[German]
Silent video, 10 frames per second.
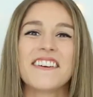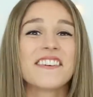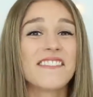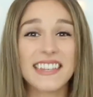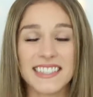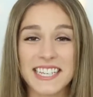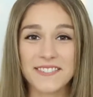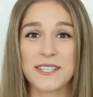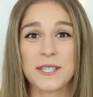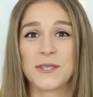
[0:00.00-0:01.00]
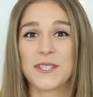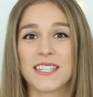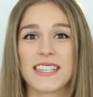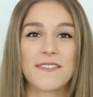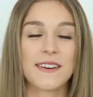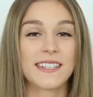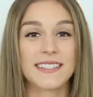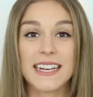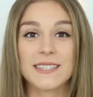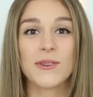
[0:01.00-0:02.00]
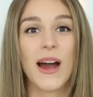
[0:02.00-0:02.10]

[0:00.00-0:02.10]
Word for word: aber mir war es echt wichtig, euch das einfach gesagt zu